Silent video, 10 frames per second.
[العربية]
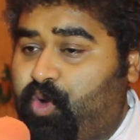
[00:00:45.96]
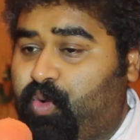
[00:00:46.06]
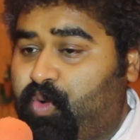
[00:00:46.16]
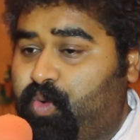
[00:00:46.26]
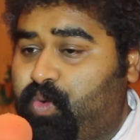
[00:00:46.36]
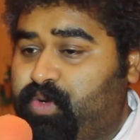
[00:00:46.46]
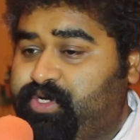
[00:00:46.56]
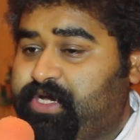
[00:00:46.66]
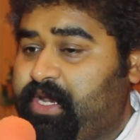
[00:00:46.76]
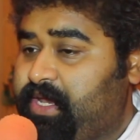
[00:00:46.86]
وان
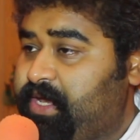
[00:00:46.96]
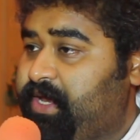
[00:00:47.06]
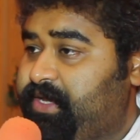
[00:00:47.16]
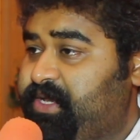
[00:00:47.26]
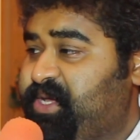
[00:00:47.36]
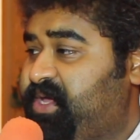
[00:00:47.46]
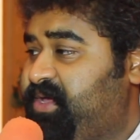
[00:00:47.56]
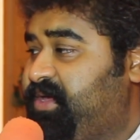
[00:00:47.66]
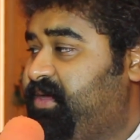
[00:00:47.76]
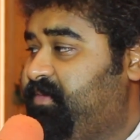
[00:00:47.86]
شاء الله يعني
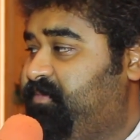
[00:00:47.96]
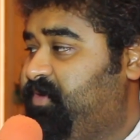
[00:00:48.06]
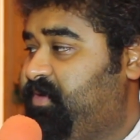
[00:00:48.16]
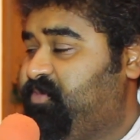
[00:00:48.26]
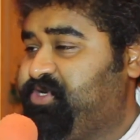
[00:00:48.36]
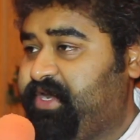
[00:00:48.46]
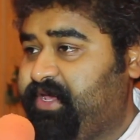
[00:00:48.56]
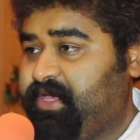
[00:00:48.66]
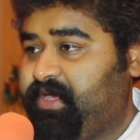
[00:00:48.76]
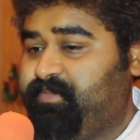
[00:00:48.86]

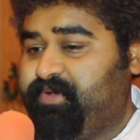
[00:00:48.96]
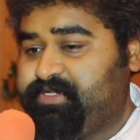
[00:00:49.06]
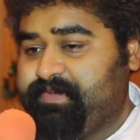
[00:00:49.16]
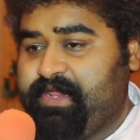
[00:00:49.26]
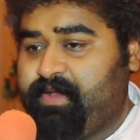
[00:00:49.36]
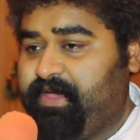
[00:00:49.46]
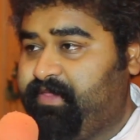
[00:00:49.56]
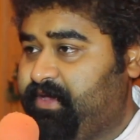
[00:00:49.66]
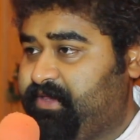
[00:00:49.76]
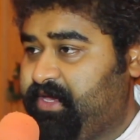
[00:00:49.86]
المشاركه آه، بالنسبه لي انا بحد
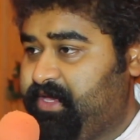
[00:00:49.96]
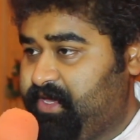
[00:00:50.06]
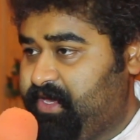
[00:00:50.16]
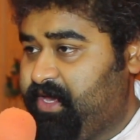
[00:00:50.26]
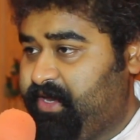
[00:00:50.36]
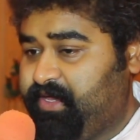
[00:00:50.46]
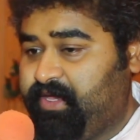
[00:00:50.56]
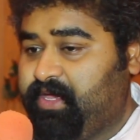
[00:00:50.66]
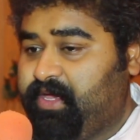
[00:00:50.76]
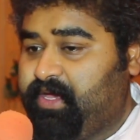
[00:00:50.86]
ذاتها هي
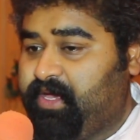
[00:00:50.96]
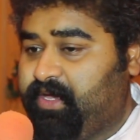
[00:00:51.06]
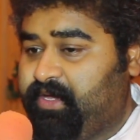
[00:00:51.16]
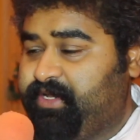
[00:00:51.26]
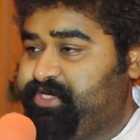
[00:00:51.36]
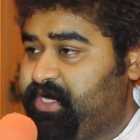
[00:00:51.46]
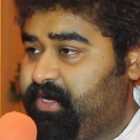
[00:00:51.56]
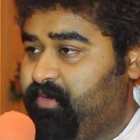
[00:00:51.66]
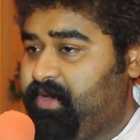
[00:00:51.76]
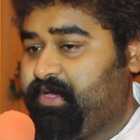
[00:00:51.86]
يعني آه،
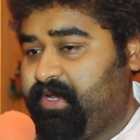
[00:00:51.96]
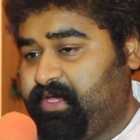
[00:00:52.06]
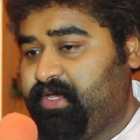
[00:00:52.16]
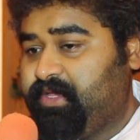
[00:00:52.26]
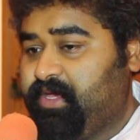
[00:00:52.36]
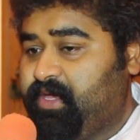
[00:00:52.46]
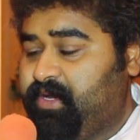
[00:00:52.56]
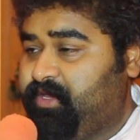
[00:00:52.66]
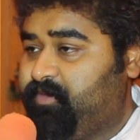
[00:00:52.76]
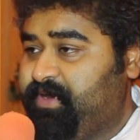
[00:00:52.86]
نجاح ولكن اكيد
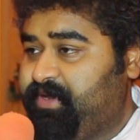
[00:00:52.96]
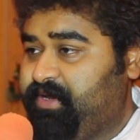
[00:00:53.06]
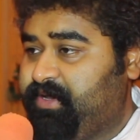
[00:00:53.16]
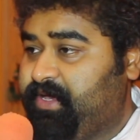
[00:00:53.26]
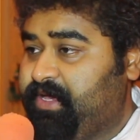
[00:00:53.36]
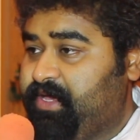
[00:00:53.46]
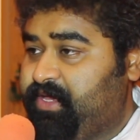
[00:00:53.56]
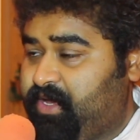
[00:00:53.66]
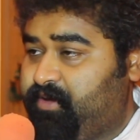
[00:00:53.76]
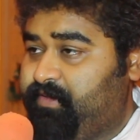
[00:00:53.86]
نتمنى انه
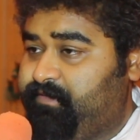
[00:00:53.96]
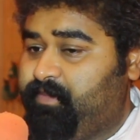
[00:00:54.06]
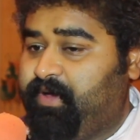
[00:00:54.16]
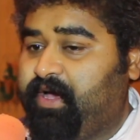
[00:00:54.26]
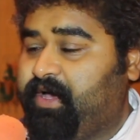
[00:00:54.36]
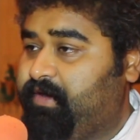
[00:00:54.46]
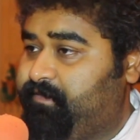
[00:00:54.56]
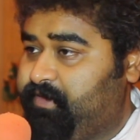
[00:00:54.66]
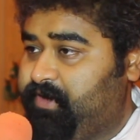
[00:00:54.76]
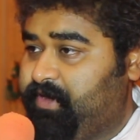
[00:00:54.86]
ياخذ الفيلم حقه
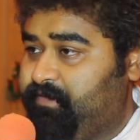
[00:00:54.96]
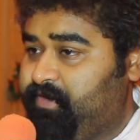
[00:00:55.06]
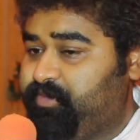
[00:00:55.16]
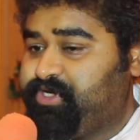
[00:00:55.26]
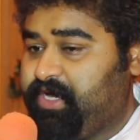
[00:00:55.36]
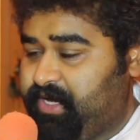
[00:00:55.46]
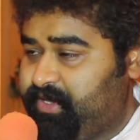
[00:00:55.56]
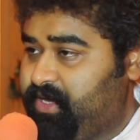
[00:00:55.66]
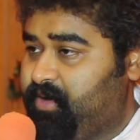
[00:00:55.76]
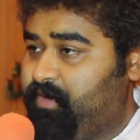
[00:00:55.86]
في في
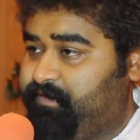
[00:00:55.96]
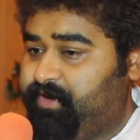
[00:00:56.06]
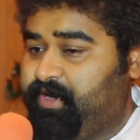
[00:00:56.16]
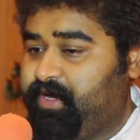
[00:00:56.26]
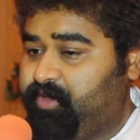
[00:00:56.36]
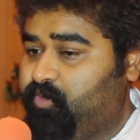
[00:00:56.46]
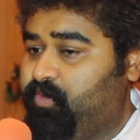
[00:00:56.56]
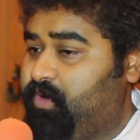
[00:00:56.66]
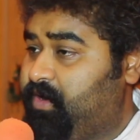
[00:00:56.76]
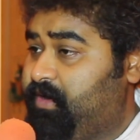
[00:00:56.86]
المشاهده وفي النقد
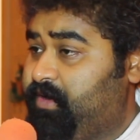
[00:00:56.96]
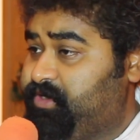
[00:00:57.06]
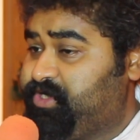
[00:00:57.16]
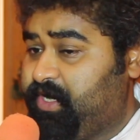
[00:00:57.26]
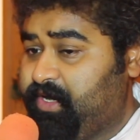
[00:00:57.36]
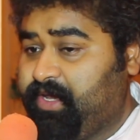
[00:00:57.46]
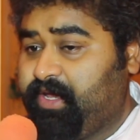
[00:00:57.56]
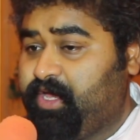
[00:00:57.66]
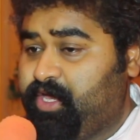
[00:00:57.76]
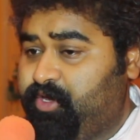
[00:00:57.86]
وان شاء
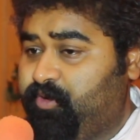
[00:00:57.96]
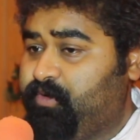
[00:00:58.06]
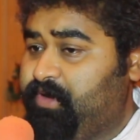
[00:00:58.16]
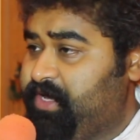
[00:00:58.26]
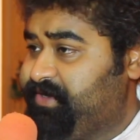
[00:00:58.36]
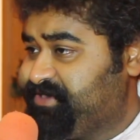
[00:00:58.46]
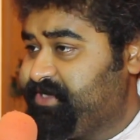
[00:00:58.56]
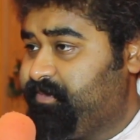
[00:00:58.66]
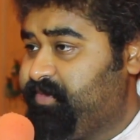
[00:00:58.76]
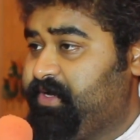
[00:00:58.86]
الله يكون له
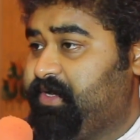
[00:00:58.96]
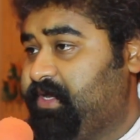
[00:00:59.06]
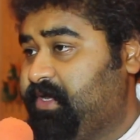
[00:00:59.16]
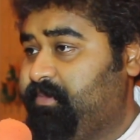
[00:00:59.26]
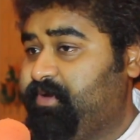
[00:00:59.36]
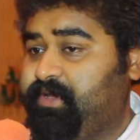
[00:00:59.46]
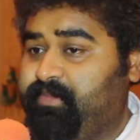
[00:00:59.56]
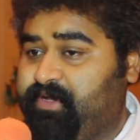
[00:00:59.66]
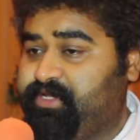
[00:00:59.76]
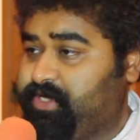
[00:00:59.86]
نصيب من من
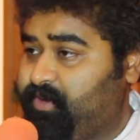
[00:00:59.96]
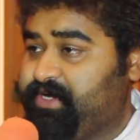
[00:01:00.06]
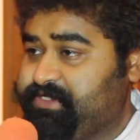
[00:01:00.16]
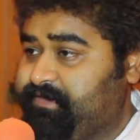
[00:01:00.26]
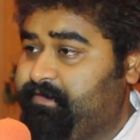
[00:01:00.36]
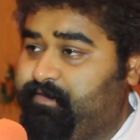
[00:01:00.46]
من الجوائز في